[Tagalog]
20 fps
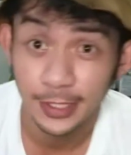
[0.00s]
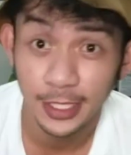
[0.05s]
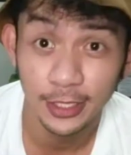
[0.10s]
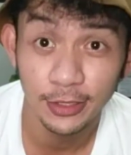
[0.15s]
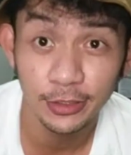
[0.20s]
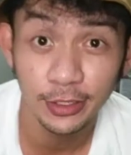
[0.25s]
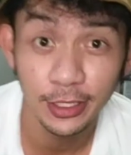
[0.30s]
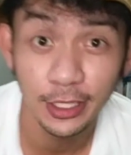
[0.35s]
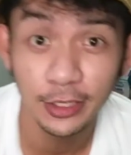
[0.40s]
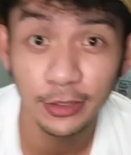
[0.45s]

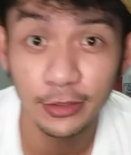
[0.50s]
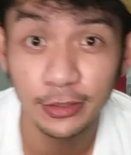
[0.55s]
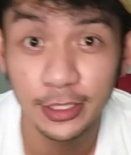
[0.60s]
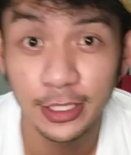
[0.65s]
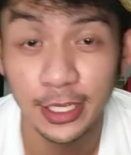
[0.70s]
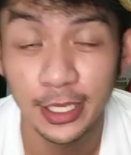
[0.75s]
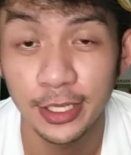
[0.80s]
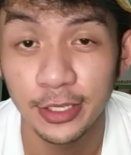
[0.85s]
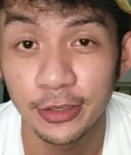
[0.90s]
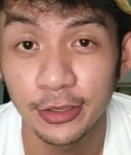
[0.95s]
Thank you, thank you
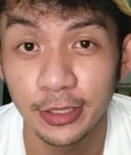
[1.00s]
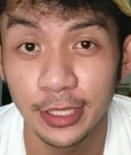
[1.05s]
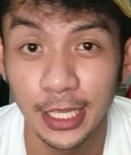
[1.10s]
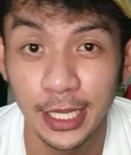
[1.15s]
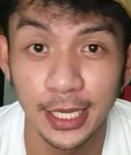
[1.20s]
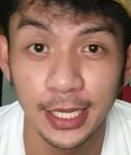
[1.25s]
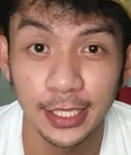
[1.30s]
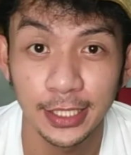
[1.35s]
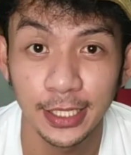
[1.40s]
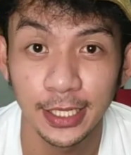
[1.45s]
sa inyo
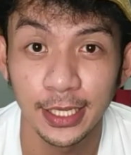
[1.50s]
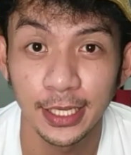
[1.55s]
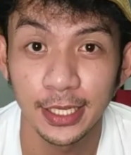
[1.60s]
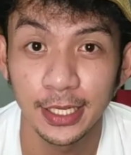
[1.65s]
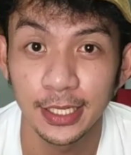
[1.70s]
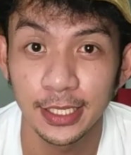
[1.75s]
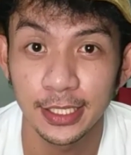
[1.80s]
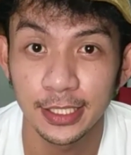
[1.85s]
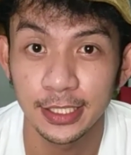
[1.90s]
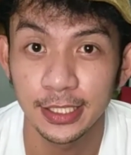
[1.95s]
lahat
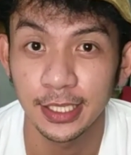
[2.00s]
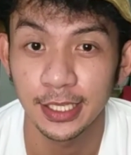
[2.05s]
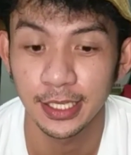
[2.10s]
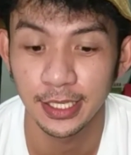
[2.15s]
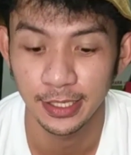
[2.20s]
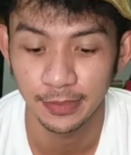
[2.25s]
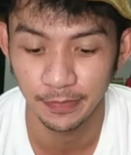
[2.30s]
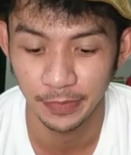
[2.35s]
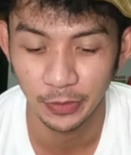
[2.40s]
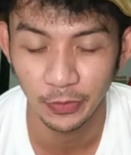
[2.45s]
uh,
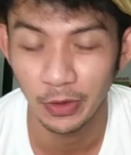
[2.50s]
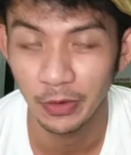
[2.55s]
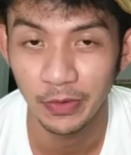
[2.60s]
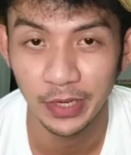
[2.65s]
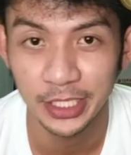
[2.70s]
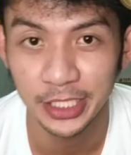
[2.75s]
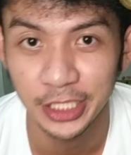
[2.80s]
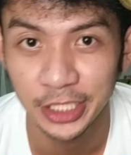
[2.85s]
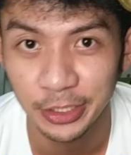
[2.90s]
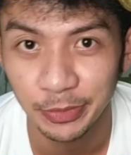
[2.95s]
sa
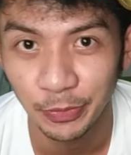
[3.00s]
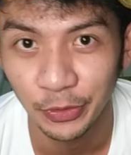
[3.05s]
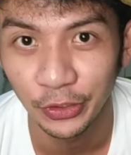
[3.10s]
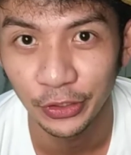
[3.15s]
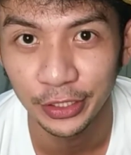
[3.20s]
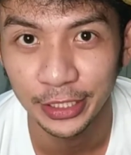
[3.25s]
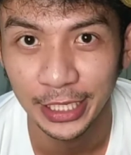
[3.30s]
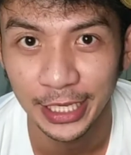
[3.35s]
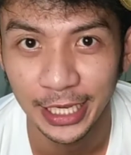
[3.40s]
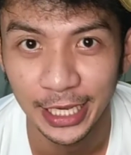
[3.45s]
pagwa-watch
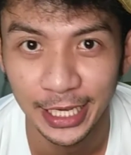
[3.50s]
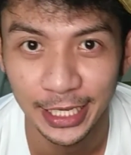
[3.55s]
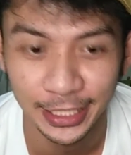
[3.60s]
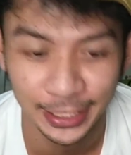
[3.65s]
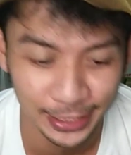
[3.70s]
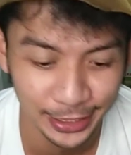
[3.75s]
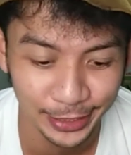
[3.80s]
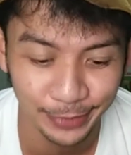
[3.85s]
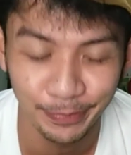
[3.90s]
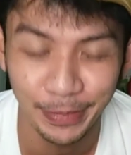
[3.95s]
po ng
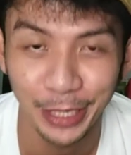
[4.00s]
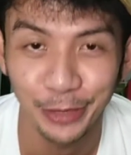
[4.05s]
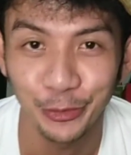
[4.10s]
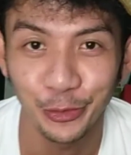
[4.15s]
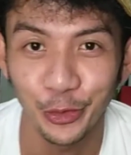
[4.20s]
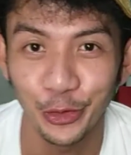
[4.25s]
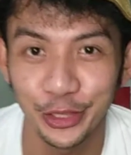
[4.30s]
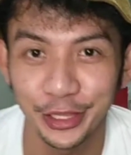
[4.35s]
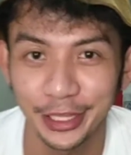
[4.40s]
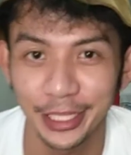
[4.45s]
aking
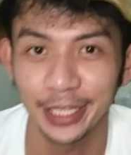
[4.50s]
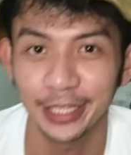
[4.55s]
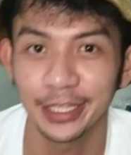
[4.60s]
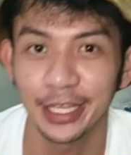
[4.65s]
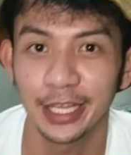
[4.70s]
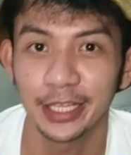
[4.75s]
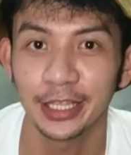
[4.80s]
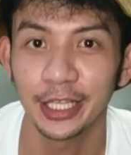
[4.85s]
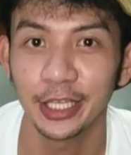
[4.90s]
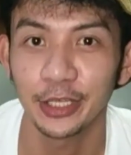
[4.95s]
bagong content.
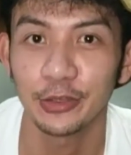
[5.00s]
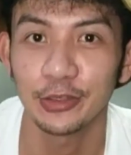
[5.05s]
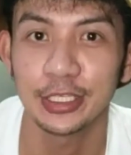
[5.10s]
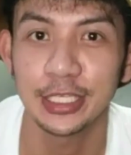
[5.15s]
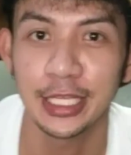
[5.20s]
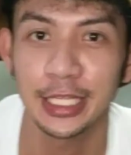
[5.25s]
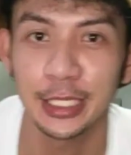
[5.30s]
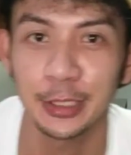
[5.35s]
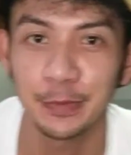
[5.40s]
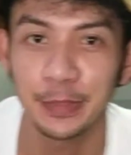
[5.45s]
Uh, thank you
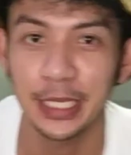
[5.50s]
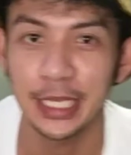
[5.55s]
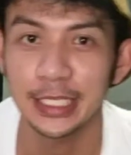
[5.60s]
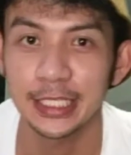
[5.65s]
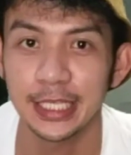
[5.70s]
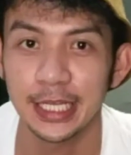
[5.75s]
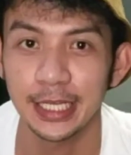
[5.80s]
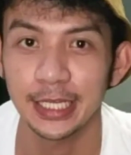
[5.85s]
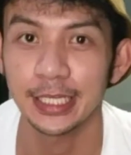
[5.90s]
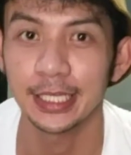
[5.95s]
sa nagbigay
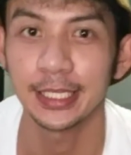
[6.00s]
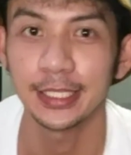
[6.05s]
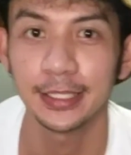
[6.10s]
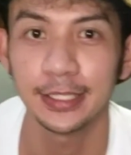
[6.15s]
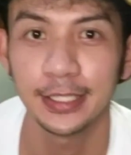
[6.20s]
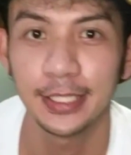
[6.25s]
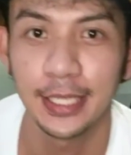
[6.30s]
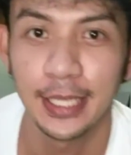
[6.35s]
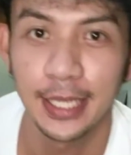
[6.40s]
sa akin.